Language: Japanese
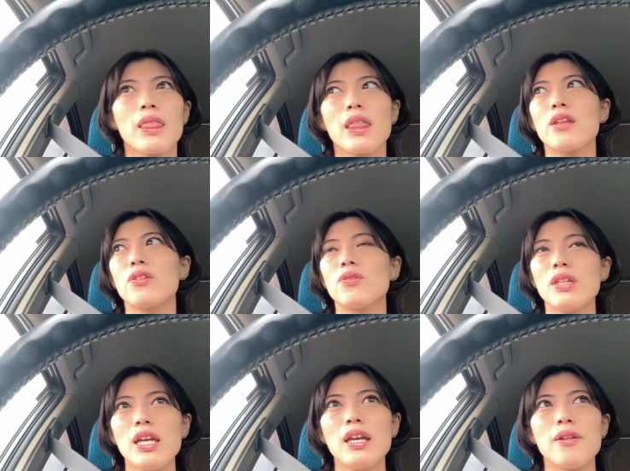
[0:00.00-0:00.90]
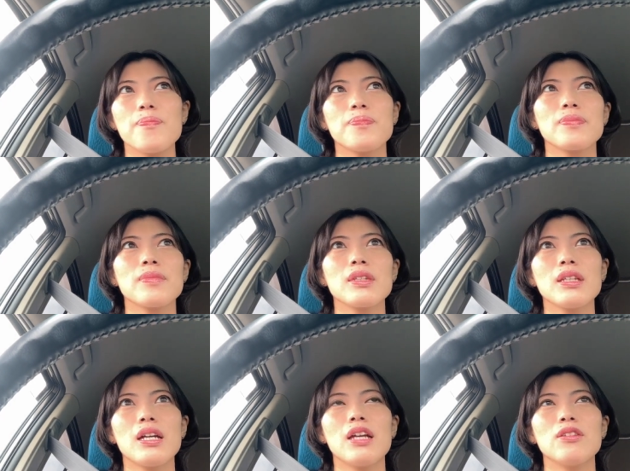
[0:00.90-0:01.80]
なので
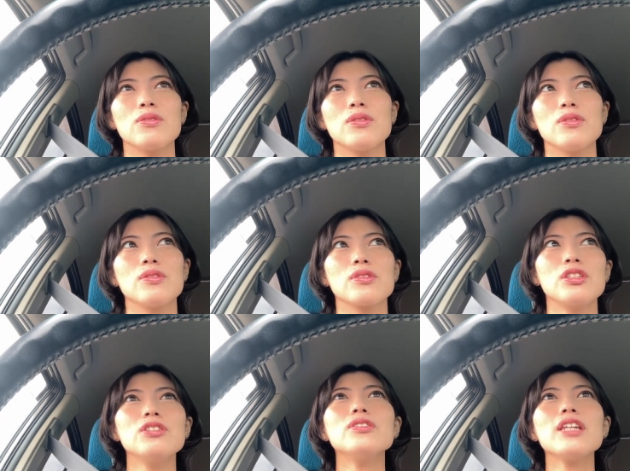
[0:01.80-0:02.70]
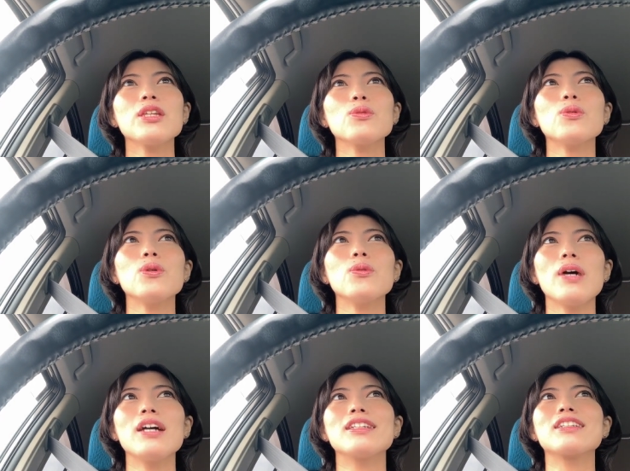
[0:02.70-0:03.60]
あの急なところ
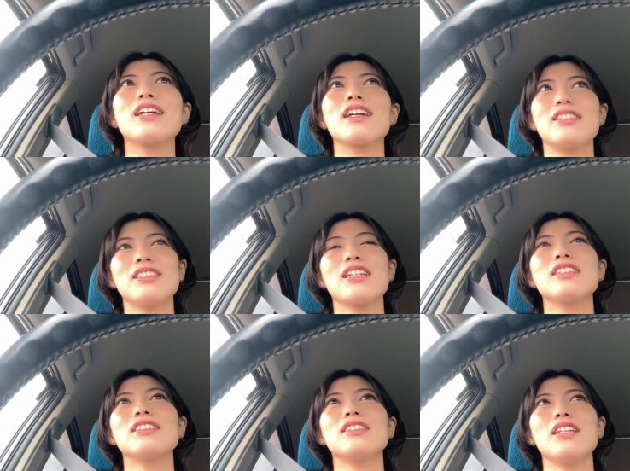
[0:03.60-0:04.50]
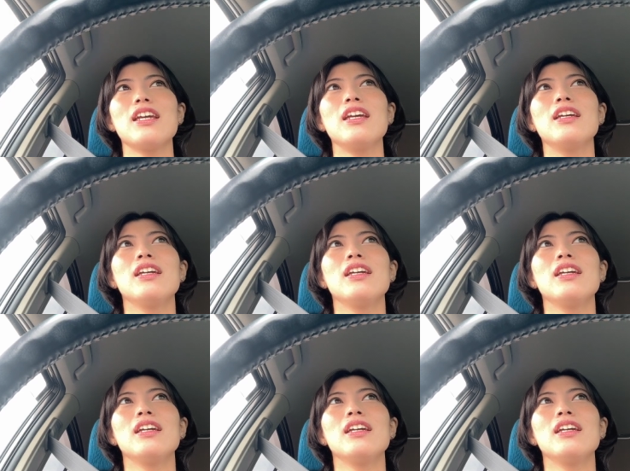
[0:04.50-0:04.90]
は1ヶ月って感じですね